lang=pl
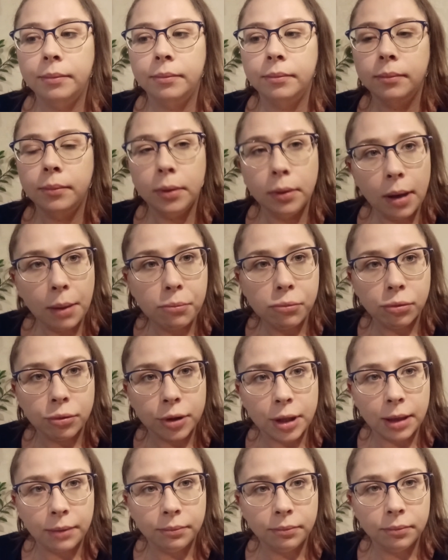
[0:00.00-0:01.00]
była
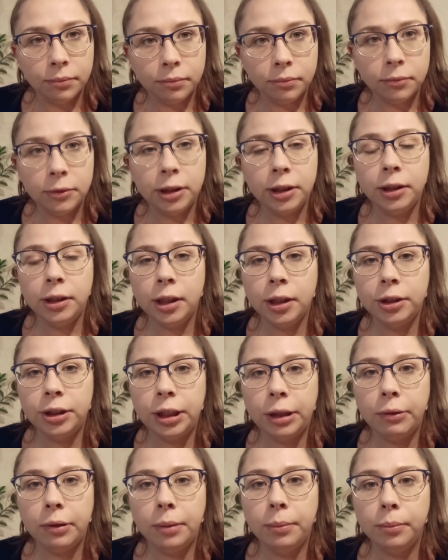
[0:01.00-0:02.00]
burza i nie
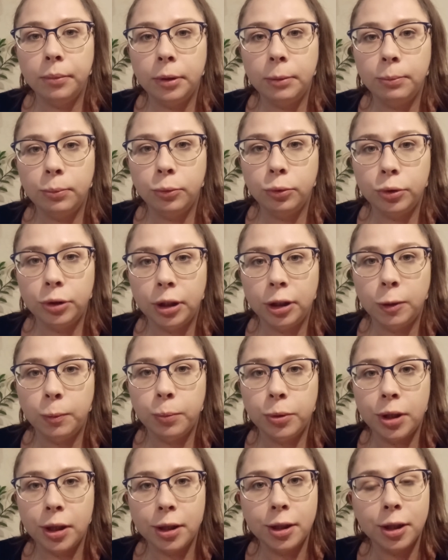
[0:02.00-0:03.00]
chciałam musieć
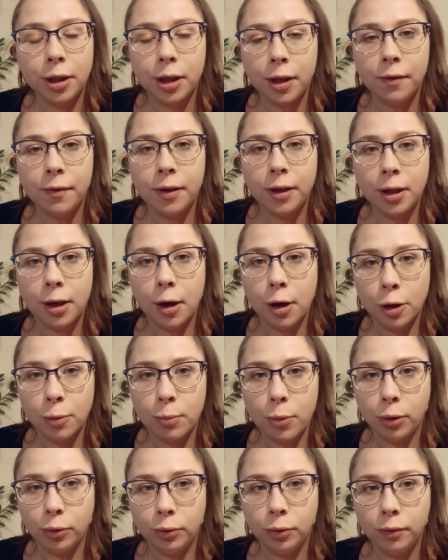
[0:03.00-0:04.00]
przekrzykiwać
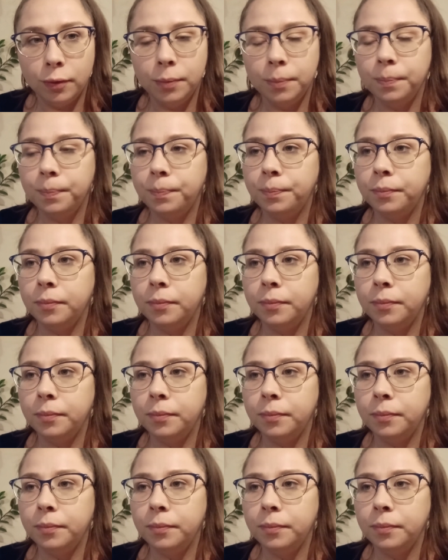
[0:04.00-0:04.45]
grzmotów.